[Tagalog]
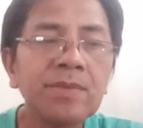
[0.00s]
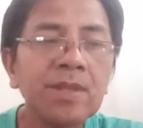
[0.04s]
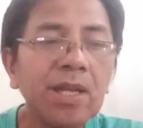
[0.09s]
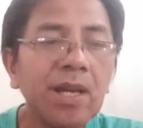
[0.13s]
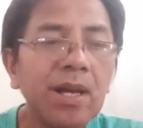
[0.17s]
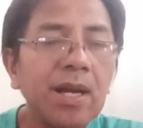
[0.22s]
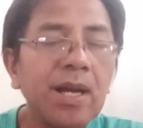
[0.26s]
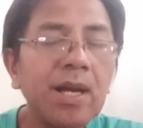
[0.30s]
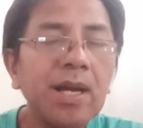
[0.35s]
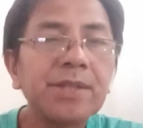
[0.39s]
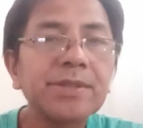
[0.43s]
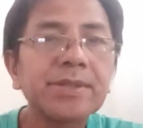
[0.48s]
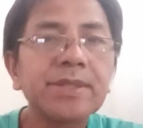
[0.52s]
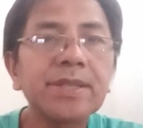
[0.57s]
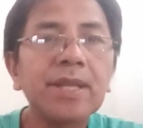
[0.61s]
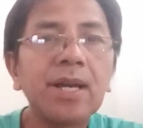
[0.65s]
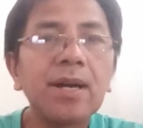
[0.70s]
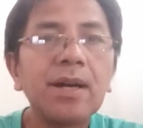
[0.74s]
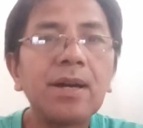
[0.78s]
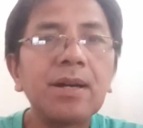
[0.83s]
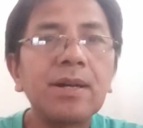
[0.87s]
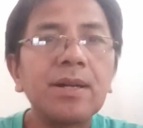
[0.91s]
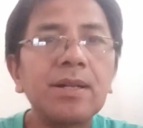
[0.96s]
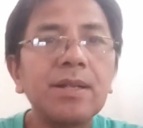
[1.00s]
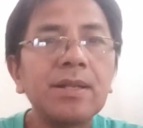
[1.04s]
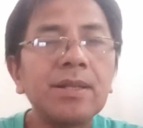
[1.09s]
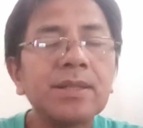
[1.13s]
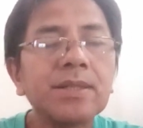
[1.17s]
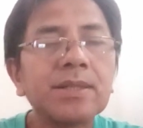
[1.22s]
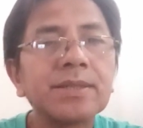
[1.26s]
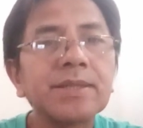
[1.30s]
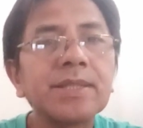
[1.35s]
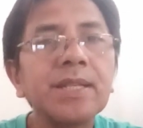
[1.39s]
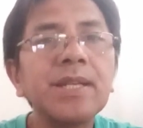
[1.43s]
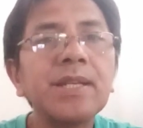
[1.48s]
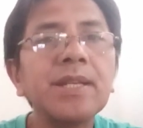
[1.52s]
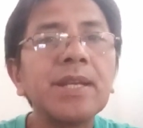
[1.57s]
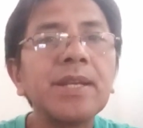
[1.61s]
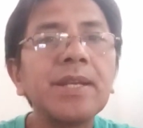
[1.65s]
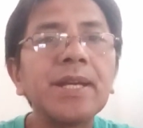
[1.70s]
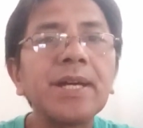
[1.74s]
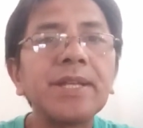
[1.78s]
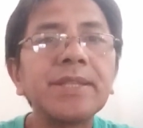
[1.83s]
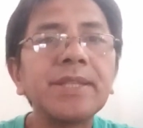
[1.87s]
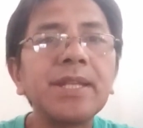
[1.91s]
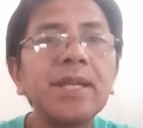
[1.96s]
At uh, tignan
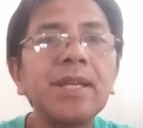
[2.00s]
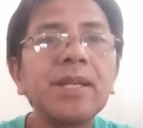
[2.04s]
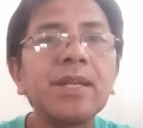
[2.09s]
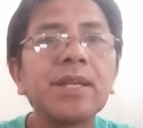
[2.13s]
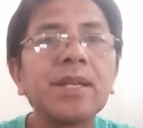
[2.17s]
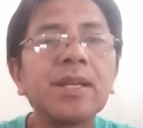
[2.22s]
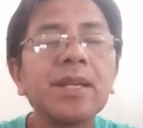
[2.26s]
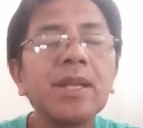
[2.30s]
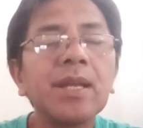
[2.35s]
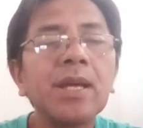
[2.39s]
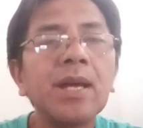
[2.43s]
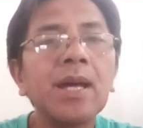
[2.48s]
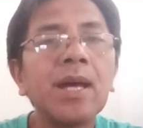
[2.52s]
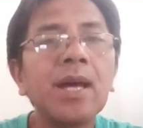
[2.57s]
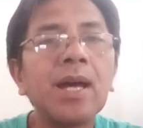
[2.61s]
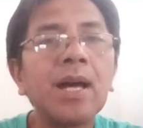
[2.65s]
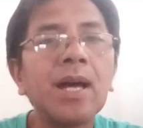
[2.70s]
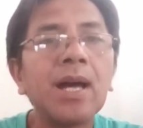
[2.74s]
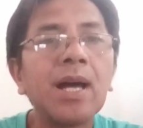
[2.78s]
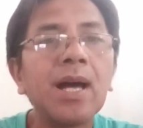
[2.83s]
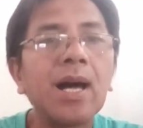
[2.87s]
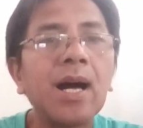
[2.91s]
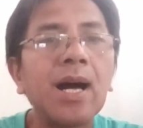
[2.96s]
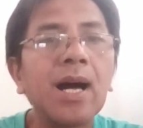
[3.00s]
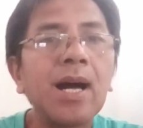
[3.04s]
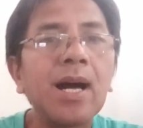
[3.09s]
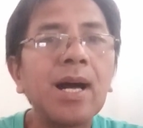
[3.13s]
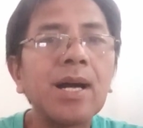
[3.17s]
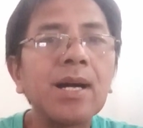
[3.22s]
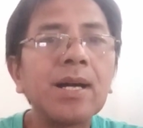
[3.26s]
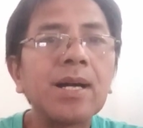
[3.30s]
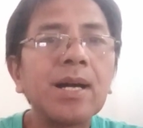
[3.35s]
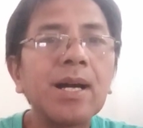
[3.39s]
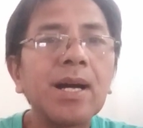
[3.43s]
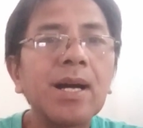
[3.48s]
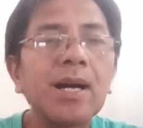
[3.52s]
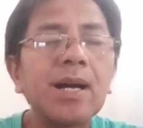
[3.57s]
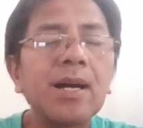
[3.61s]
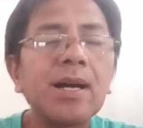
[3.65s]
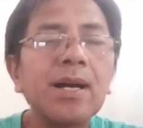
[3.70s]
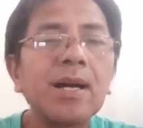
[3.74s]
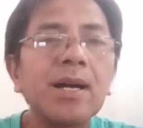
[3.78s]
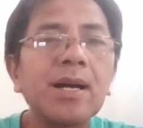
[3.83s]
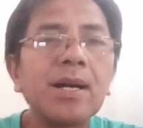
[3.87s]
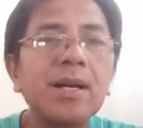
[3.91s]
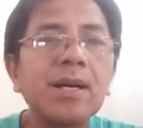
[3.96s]
natin ang
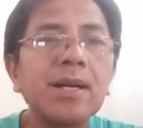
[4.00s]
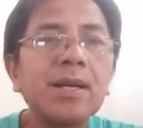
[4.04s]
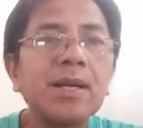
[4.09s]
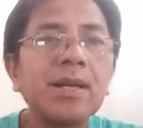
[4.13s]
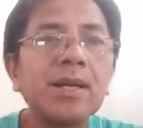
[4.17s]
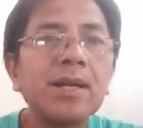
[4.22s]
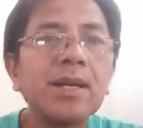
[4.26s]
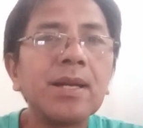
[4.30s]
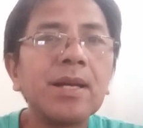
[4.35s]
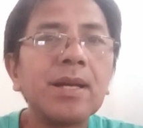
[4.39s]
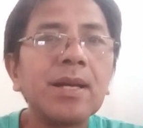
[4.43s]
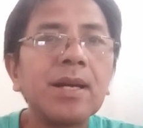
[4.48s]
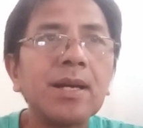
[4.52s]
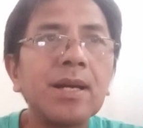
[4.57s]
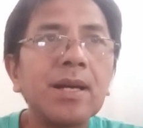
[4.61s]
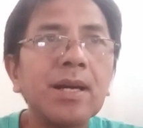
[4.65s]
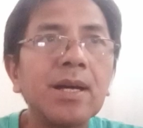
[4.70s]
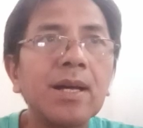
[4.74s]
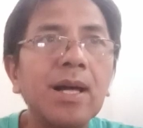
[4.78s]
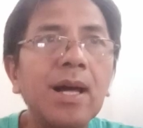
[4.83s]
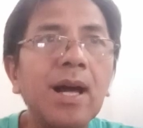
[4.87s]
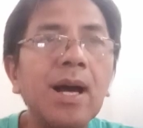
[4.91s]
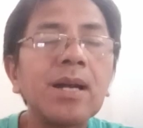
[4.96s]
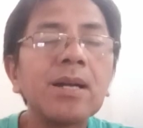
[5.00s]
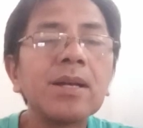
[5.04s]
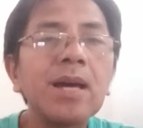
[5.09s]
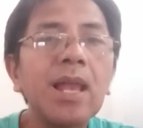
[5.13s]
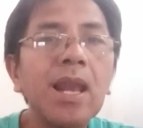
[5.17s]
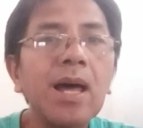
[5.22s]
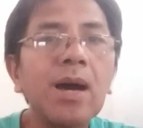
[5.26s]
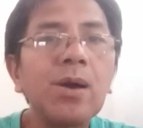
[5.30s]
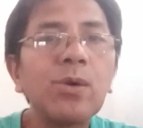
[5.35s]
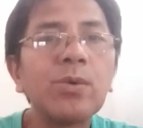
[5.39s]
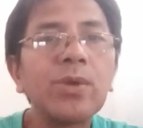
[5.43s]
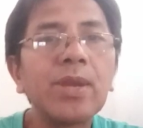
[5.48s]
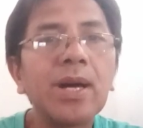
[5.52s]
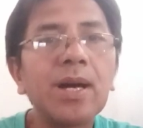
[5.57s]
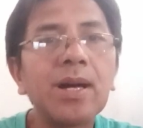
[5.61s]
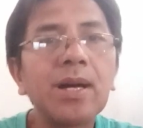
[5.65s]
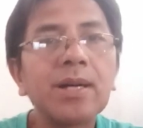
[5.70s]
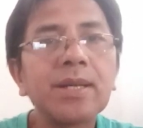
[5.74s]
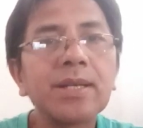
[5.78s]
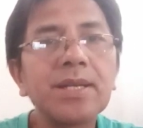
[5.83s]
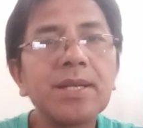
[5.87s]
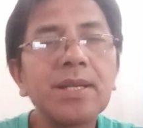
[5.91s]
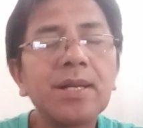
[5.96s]
uh, ang galaw
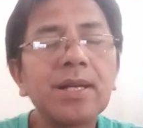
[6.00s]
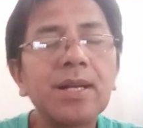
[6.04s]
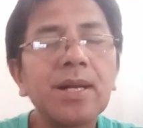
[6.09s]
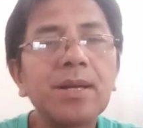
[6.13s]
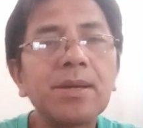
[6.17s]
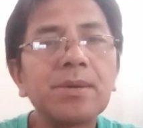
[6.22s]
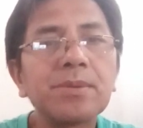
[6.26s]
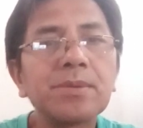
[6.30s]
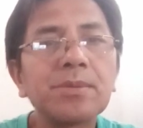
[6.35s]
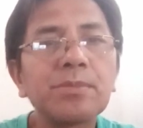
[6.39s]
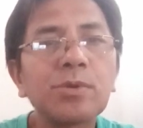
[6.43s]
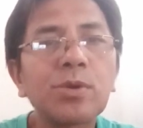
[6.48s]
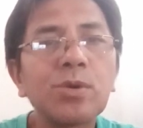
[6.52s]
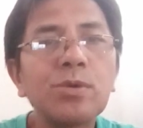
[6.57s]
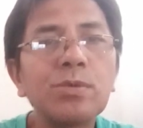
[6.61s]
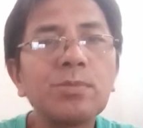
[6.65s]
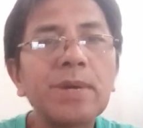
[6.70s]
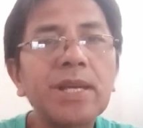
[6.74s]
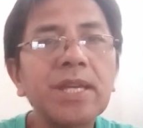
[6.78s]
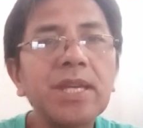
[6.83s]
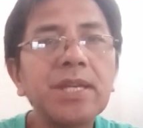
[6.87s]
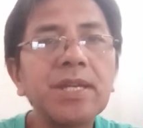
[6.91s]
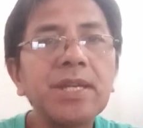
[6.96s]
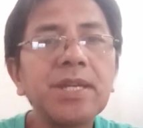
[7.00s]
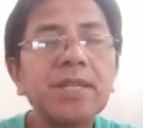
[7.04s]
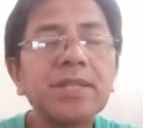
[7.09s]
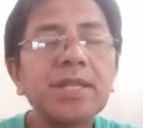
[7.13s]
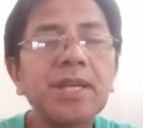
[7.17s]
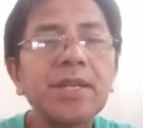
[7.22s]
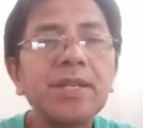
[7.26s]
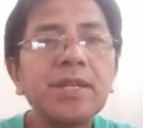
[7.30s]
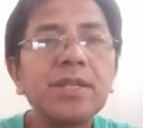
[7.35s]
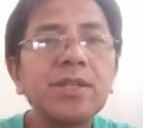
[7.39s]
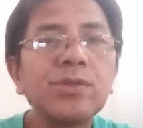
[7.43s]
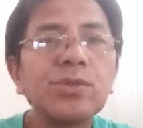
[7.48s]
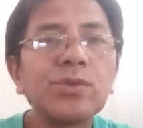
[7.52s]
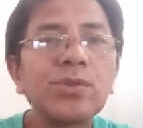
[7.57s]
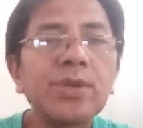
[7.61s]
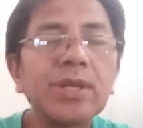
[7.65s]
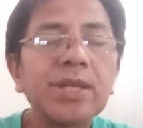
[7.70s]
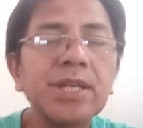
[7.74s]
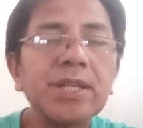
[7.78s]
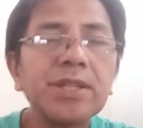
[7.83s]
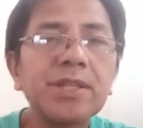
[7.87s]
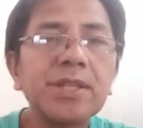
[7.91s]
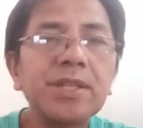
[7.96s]
ng uh, kung makikita ninyo,
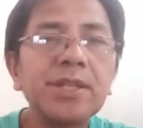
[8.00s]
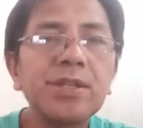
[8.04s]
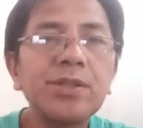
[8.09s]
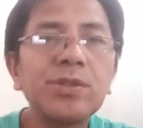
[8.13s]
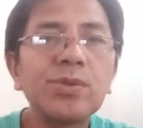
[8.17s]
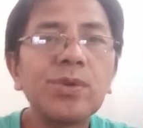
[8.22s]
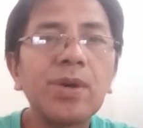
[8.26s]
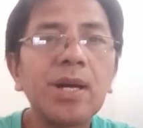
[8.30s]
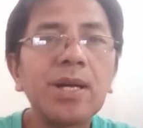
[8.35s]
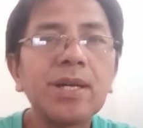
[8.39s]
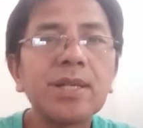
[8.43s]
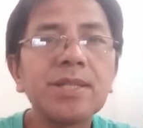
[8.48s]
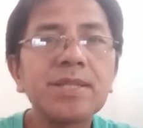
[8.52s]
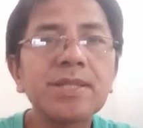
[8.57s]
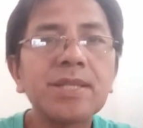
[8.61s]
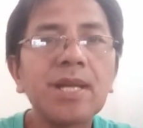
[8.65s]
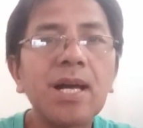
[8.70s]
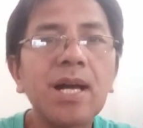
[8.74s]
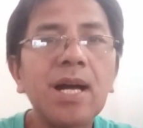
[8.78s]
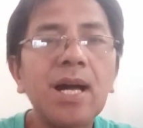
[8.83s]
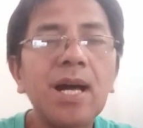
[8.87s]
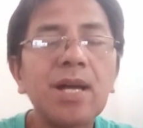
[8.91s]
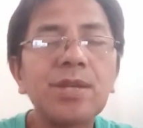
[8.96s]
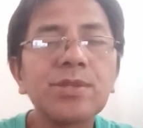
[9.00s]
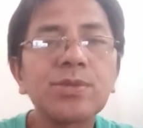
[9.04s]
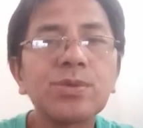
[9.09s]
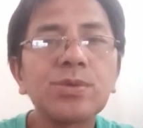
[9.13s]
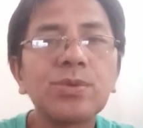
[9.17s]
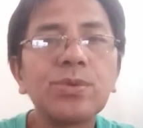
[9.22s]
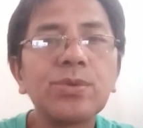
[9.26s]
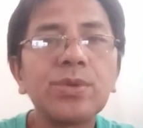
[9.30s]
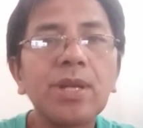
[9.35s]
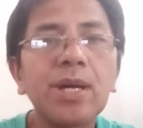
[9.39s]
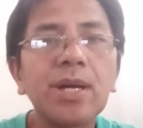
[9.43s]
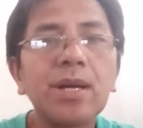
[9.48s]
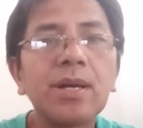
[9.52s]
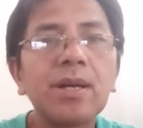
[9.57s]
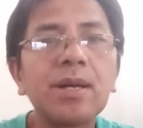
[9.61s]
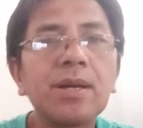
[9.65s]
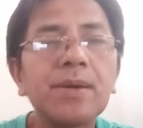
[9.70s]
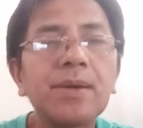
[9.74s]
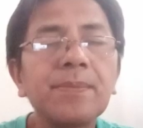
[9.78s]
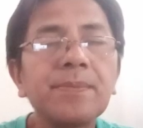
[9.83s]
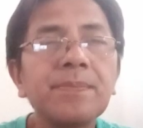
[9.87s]
nakita ninyo ang isang aso na